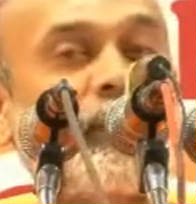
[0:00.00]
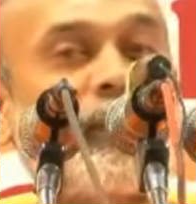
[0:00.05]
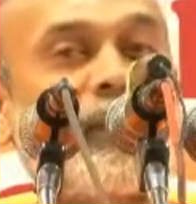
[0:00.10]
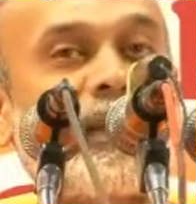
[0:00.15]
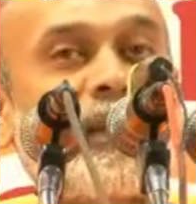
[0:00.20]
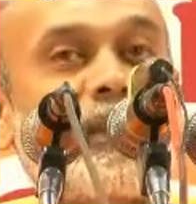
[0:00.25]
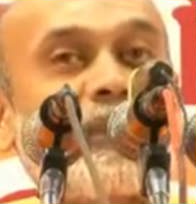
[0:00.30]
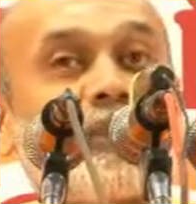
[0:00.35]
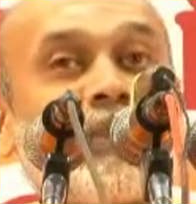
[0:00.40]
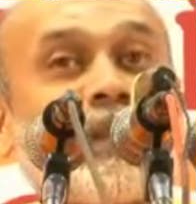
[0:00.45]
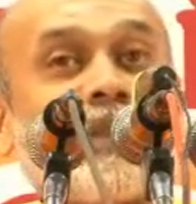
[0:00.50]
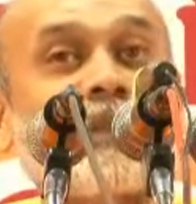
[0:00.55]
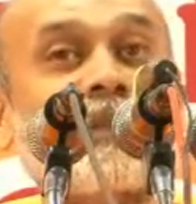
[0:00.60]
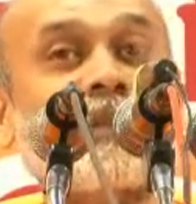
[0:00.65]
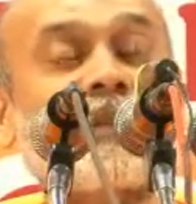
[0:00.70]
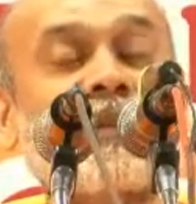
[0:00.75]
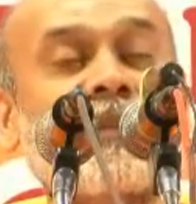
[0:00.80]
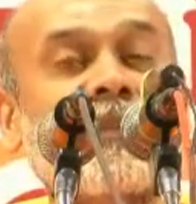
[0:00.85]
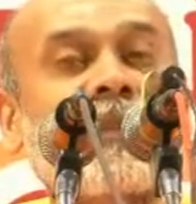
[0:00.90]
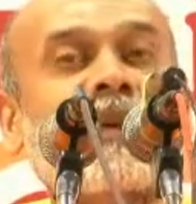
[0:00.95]
இதனுடைய
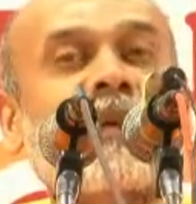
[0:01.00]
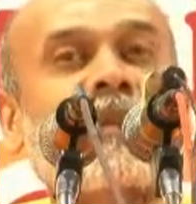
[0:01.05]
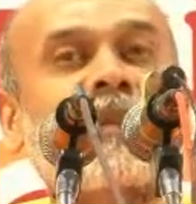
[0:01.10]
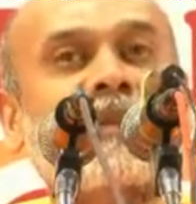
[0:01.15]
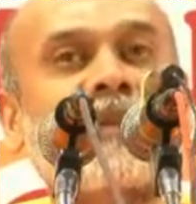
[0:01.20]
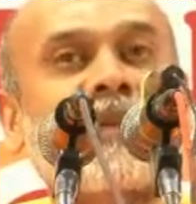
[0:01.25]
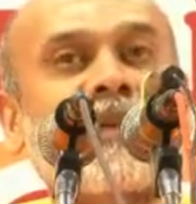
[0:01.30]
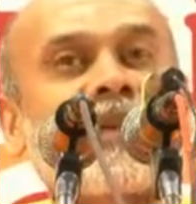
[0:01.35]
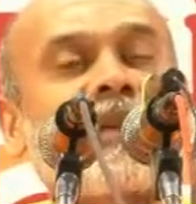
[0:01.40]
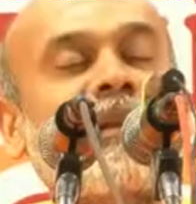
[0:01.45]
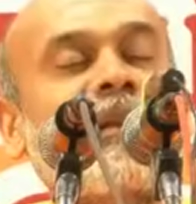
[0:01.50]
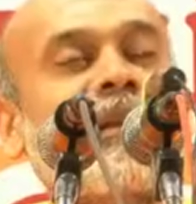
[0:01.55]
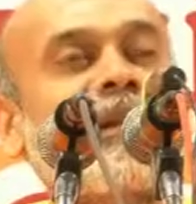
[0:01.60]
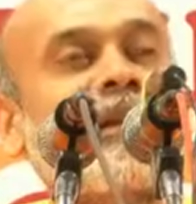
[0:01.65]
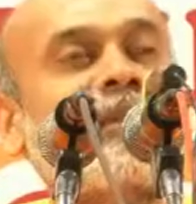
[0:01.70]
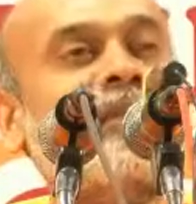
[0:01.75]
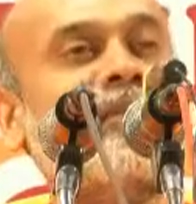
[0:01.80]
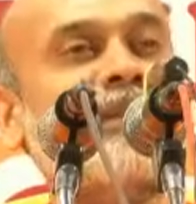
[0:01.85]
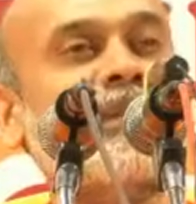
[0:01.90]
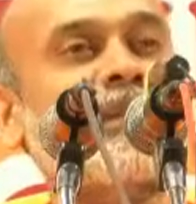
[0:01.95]

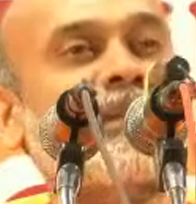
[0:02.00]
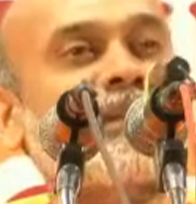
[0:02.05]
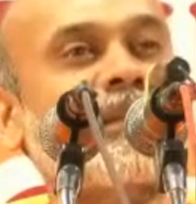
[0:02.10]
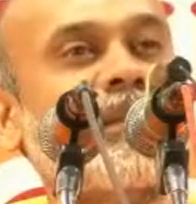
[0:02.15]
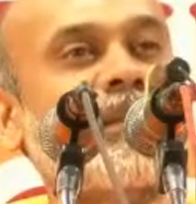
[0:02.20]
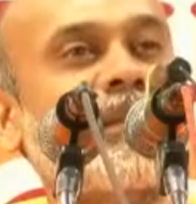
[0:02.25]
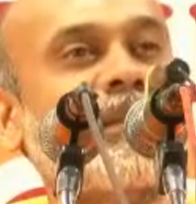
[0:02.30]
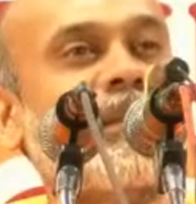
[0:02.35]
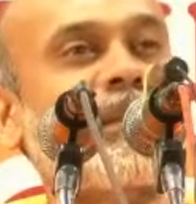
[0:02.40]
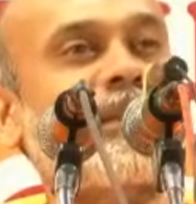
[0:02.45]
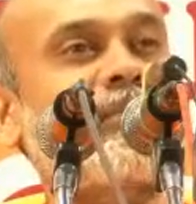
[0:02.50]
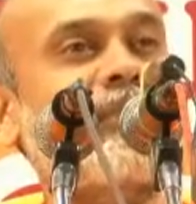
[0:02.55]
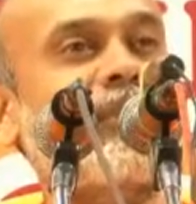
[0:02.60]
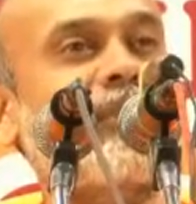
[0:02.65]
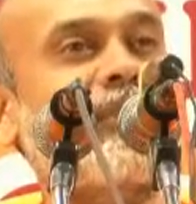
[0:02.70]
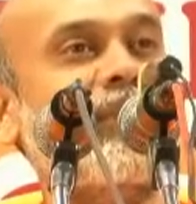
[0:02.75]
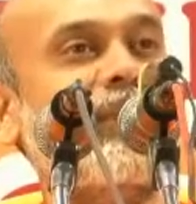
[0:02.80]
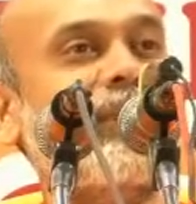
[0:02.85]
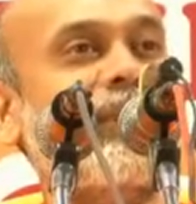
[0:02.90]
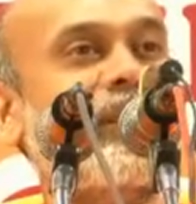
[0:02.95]
பந்தப்படுத்துகின்ற அம்சத்தை
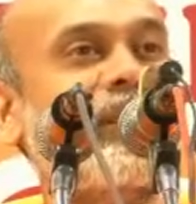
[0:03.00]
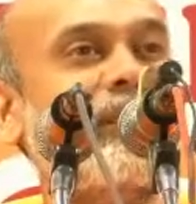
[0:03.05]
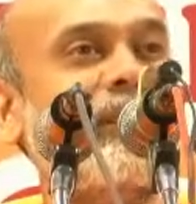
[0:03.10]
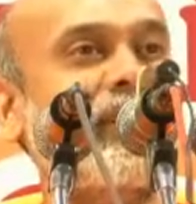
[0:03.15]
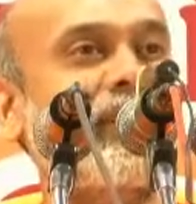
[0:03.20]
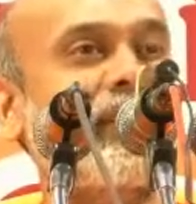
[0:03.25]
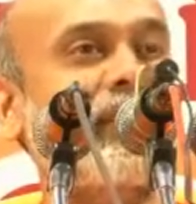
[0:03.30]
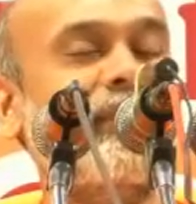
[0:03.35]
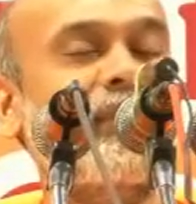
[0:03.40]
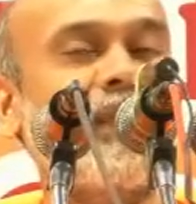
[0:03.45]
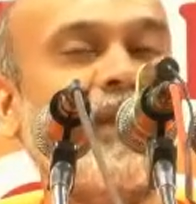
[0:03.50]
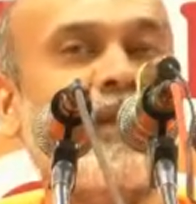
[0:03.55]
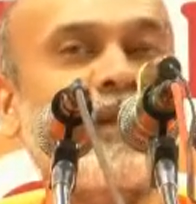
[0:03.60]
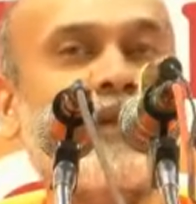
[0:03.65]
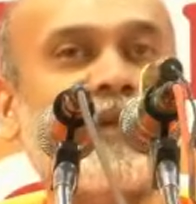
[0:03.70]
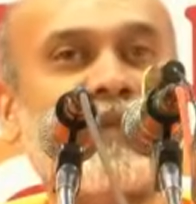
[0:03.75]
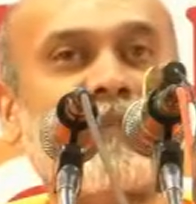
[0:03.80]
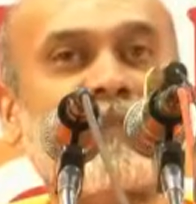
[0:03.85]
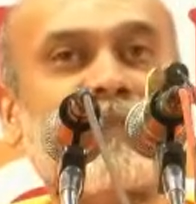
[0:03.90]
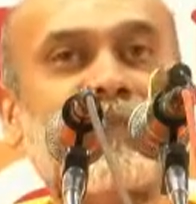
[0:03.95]
நாம் விட்டுவிட
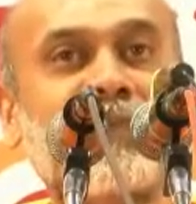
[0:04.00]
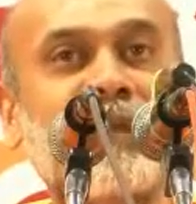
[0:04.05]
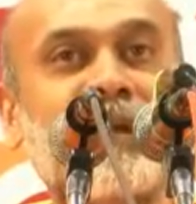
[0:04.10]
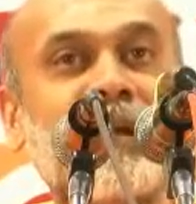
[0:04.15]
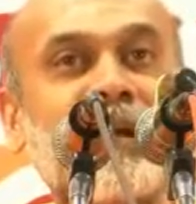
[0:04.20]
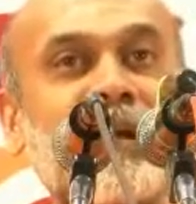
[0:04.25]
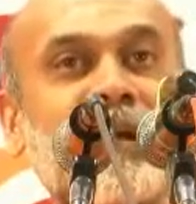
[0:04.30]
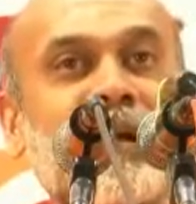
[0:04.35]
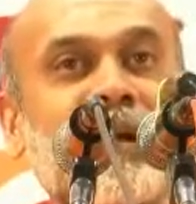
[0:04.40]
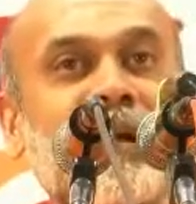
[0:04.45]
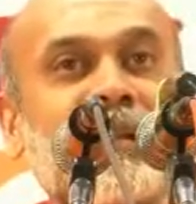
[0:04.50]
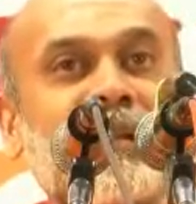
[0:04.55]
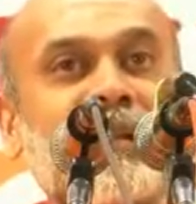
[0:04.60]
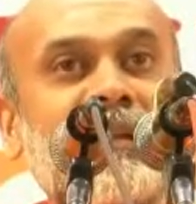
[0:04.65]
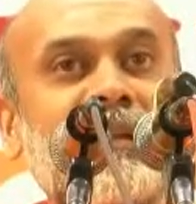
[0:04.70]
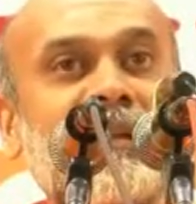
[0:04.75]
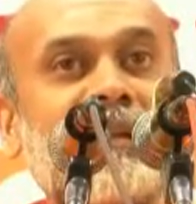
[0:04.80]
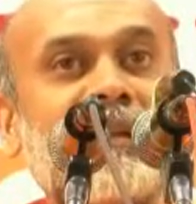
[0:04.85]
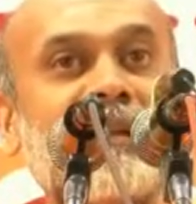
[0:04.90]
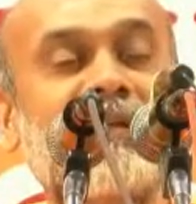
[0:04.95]
வேண்டும்
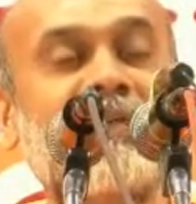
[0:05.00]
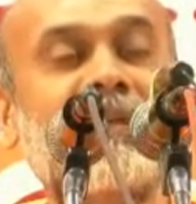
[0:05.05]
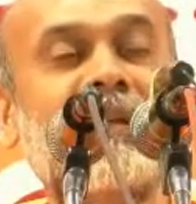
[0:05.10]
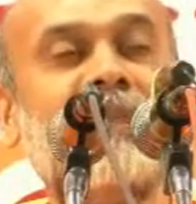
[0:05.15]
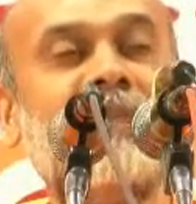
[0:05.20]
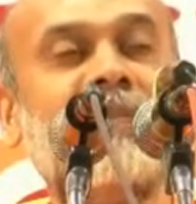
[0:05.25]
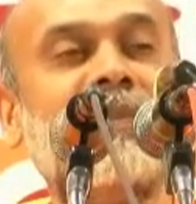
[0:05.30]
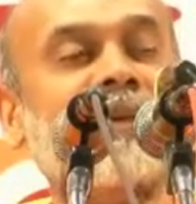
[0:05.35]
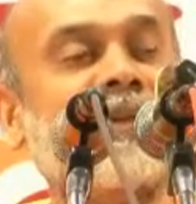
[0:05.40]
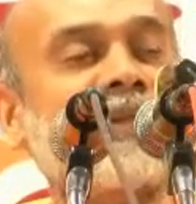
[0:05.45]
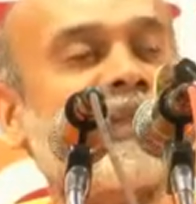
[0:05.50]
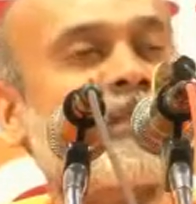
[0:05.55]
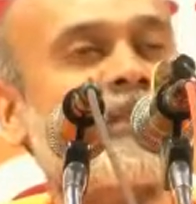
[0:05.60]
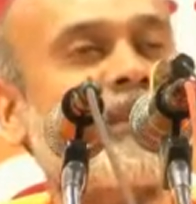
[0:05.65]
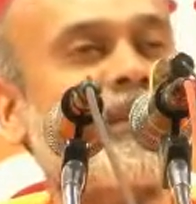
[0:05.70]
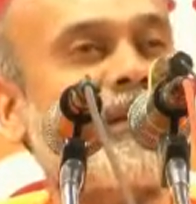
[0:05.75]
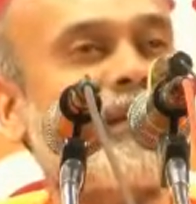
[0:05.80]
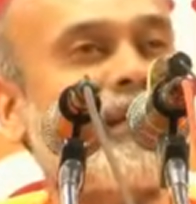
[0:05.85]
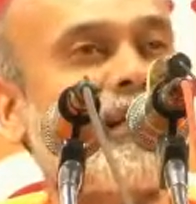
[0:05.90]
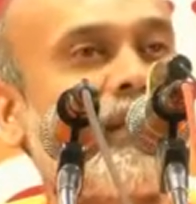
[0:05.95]
அதை
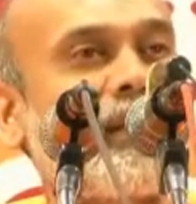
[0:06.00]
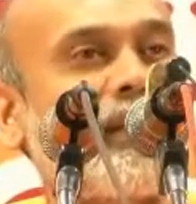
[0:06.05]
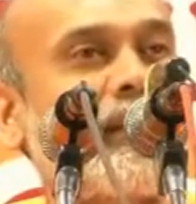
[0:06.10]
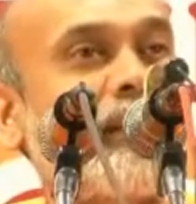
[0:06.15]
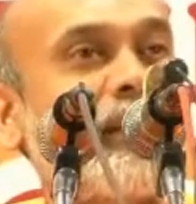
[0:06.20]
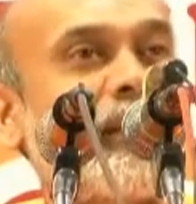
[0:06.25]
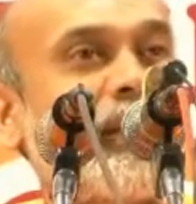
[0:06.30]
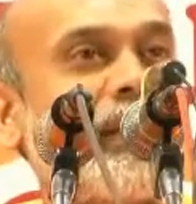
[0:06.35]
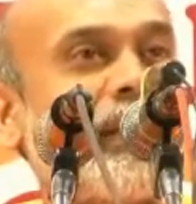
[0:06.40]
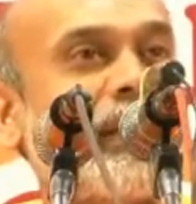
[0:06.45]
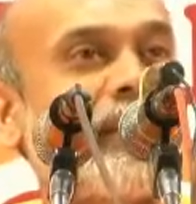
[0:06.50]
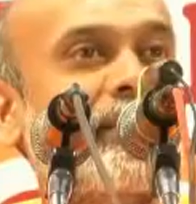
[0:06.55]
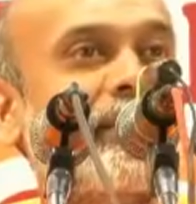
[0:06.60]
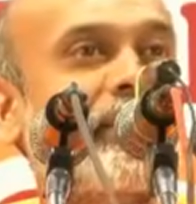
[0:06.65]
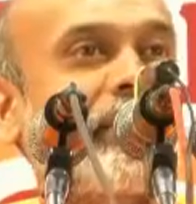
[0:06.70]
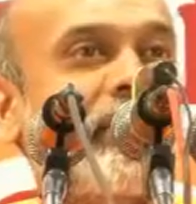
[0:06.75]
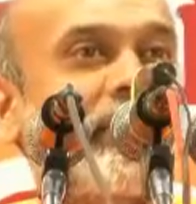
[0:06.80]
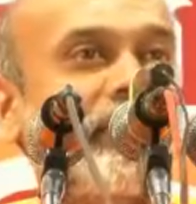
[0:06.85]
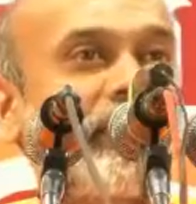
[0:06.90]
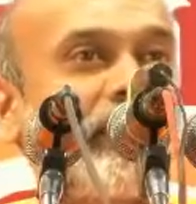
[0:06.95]
தவிர்ப்பதுதான் நம்முடைய